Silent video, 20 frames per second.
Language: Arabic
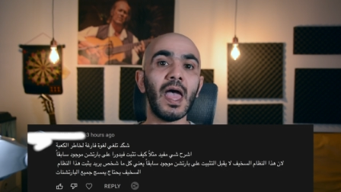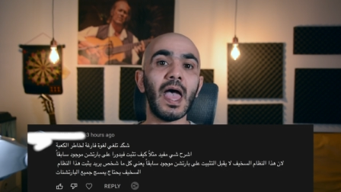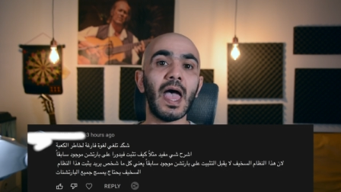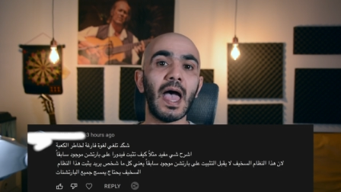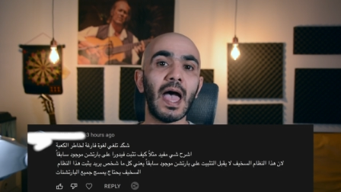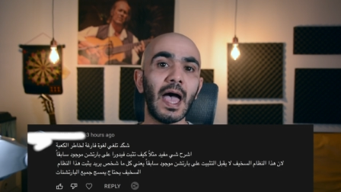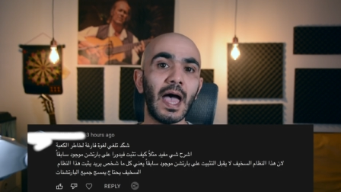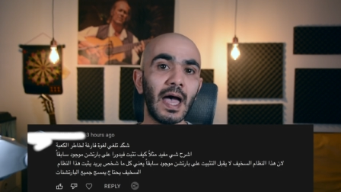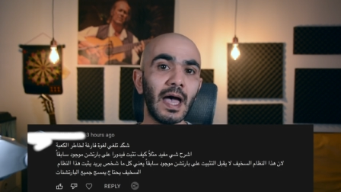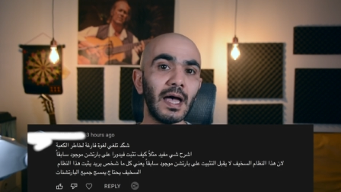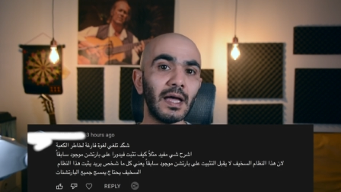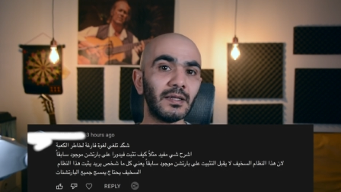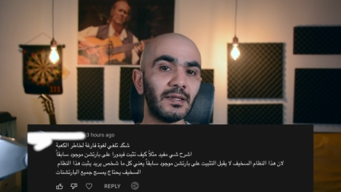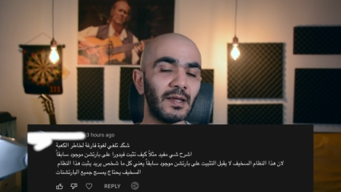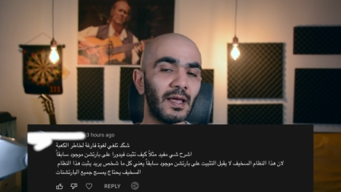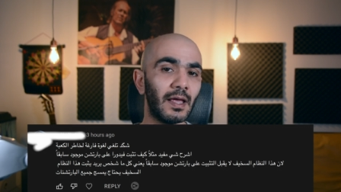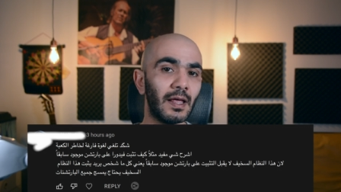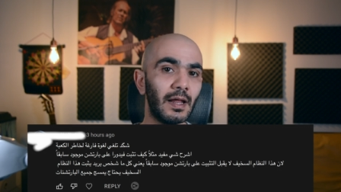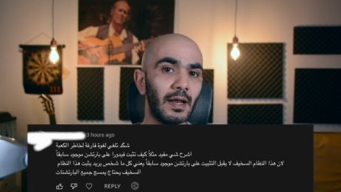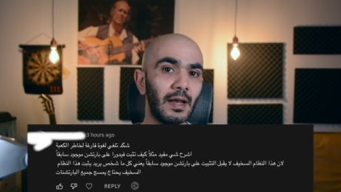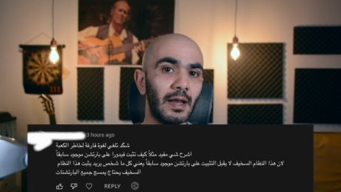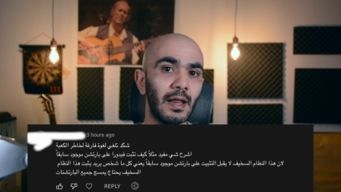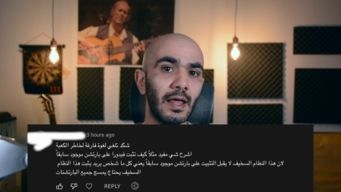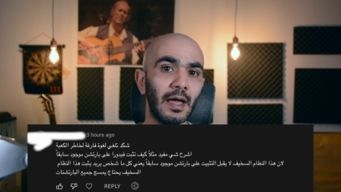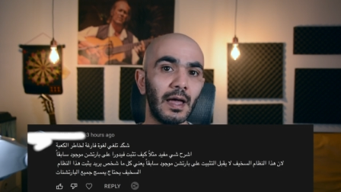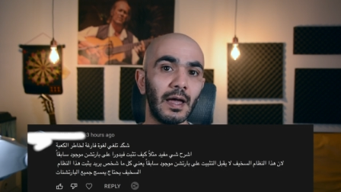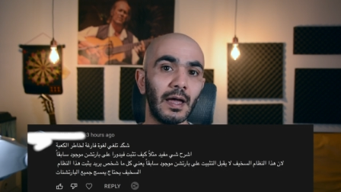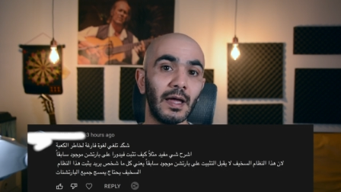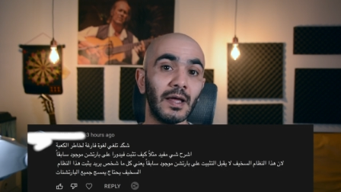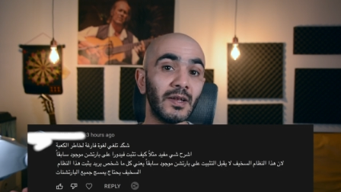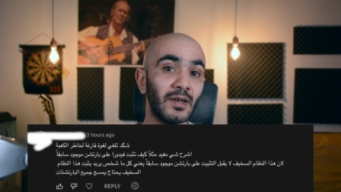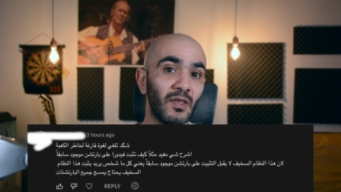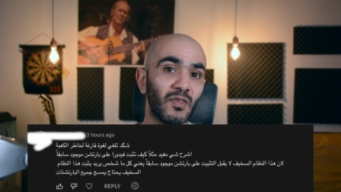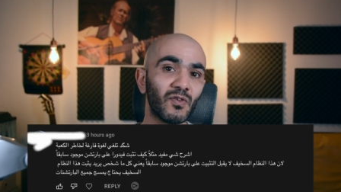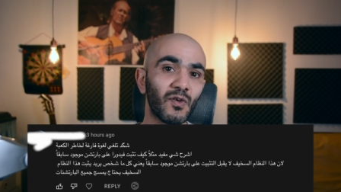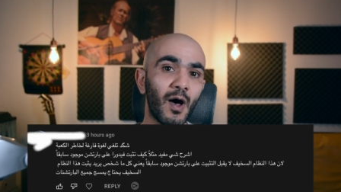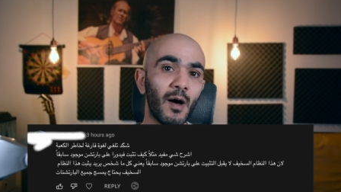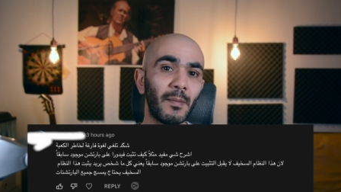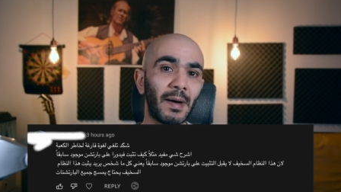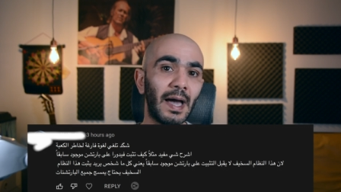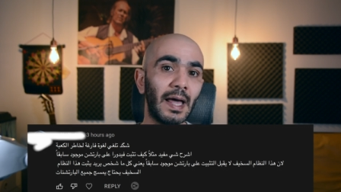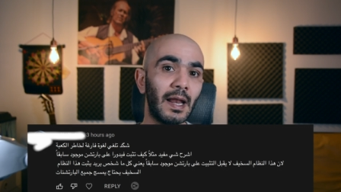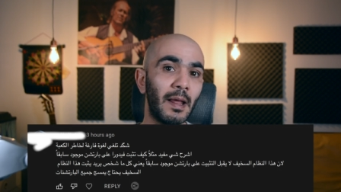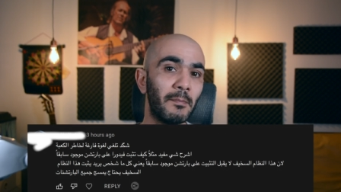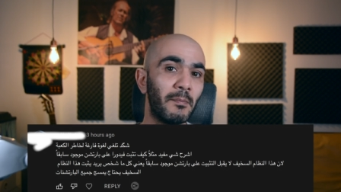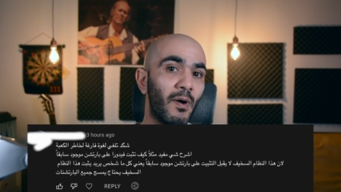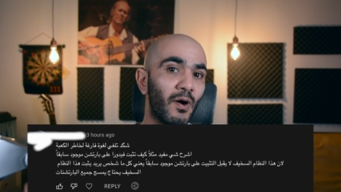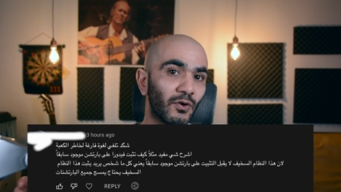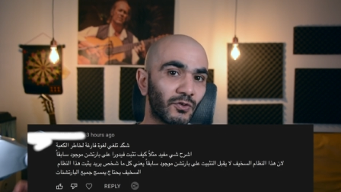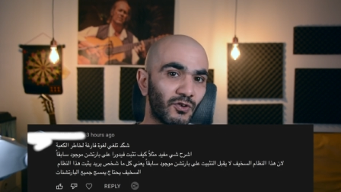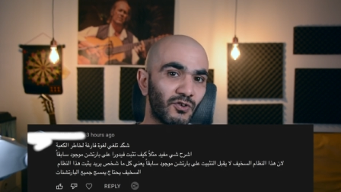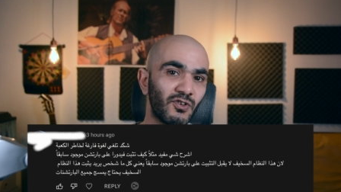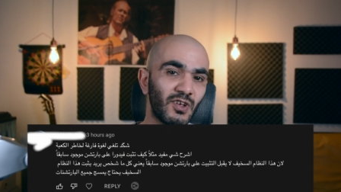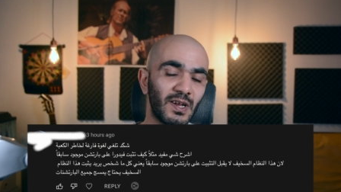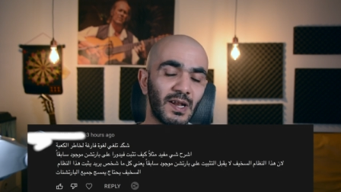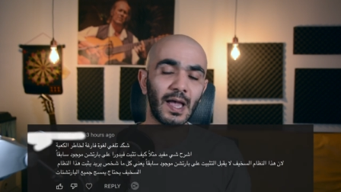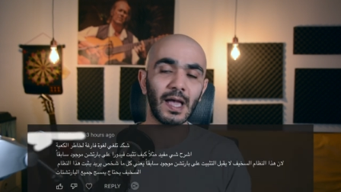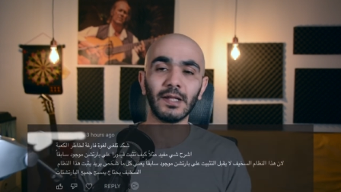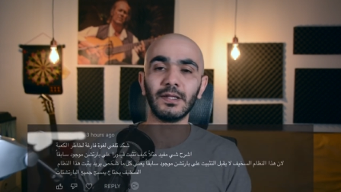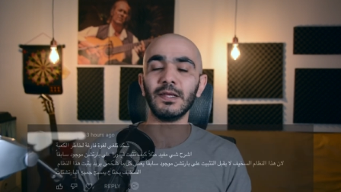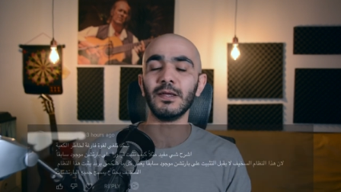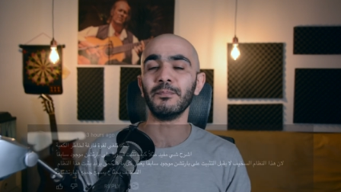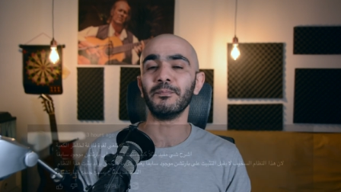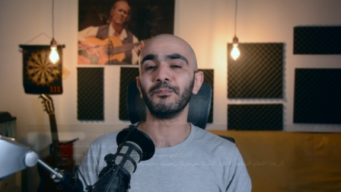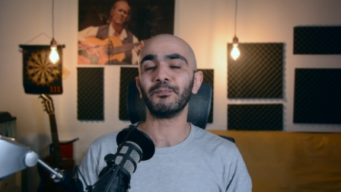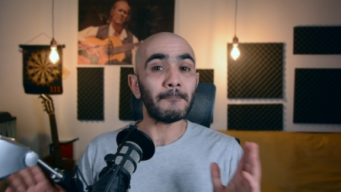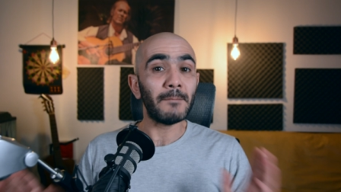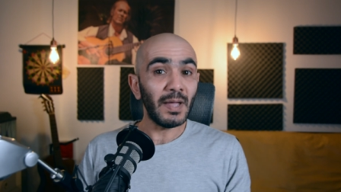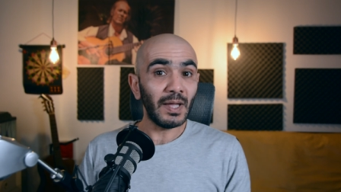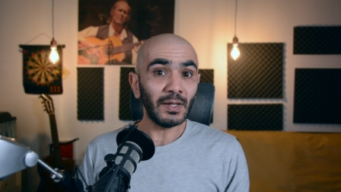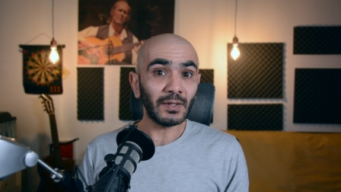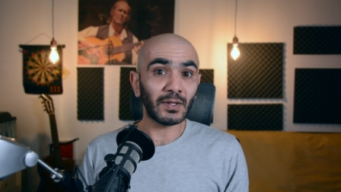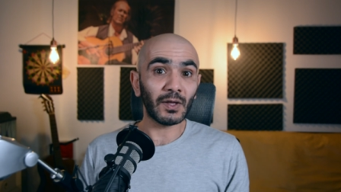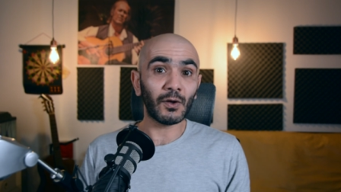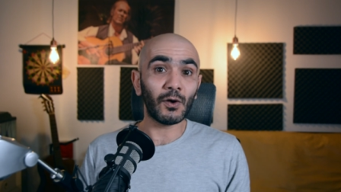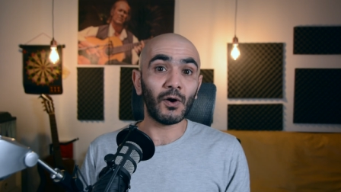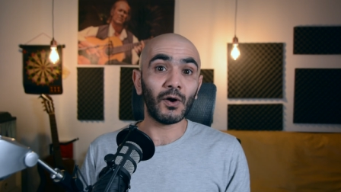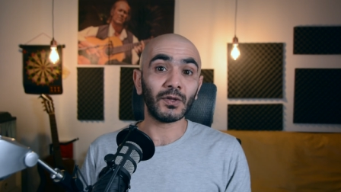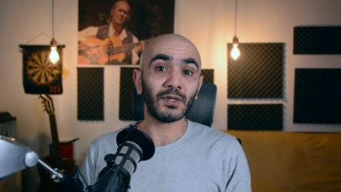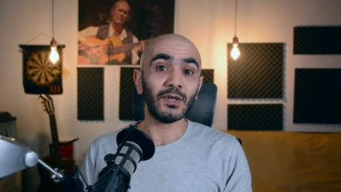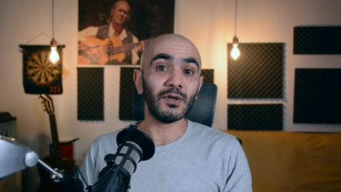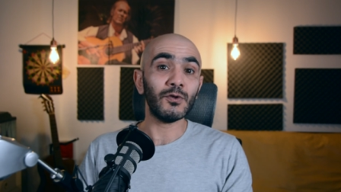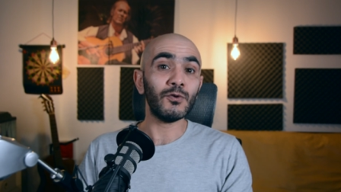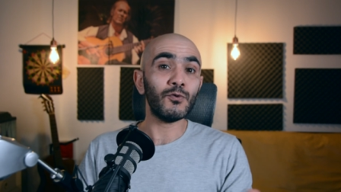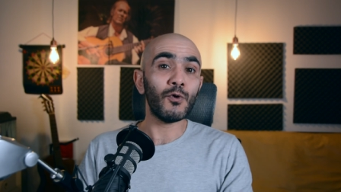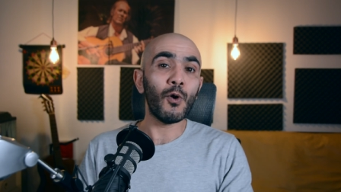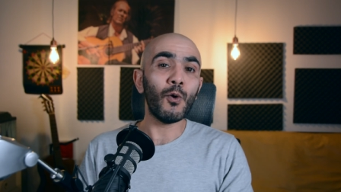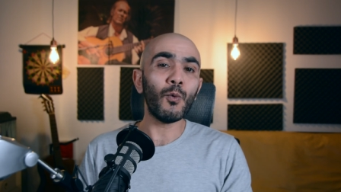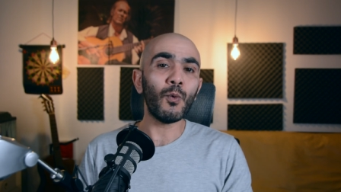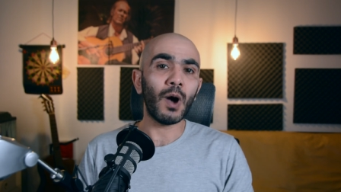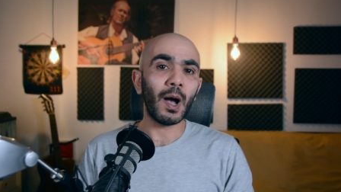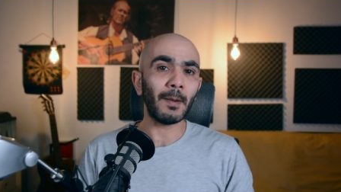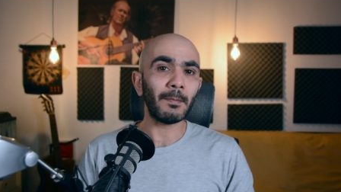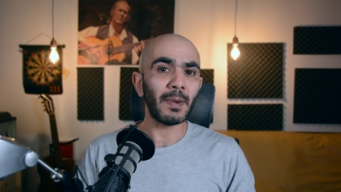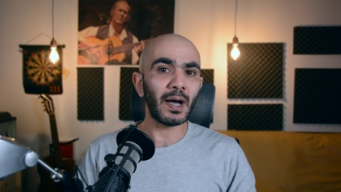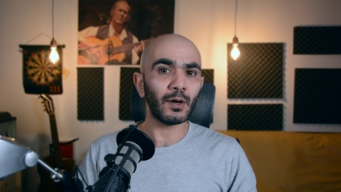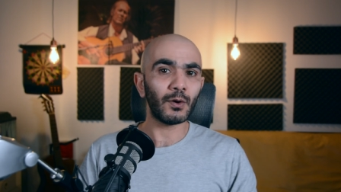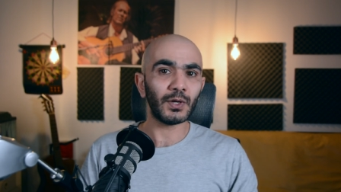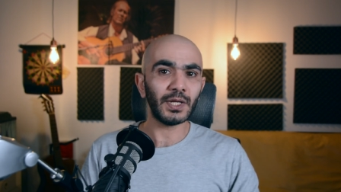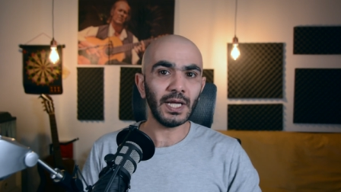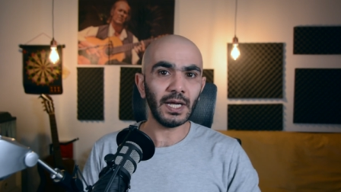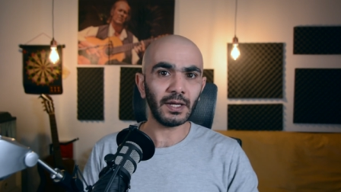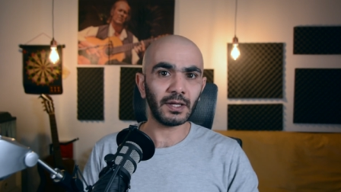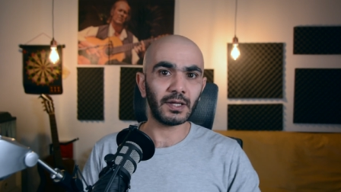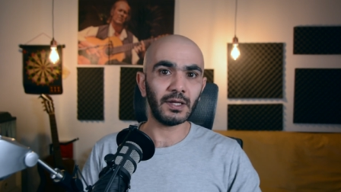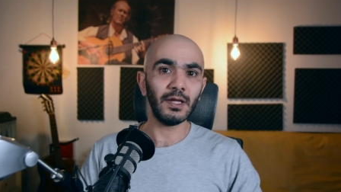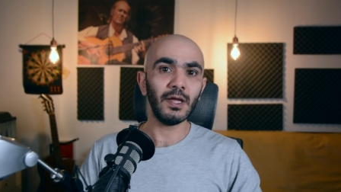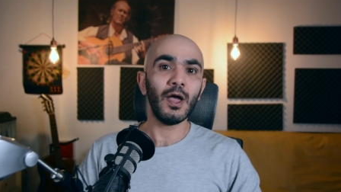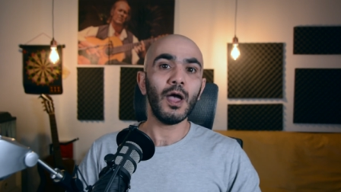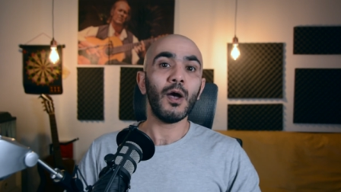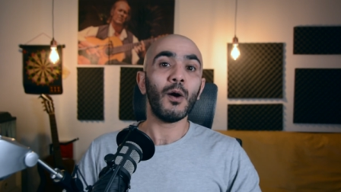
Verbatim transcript: هاد النظام على بارتيشن قديم باعتقادي انه هو عماله يحكي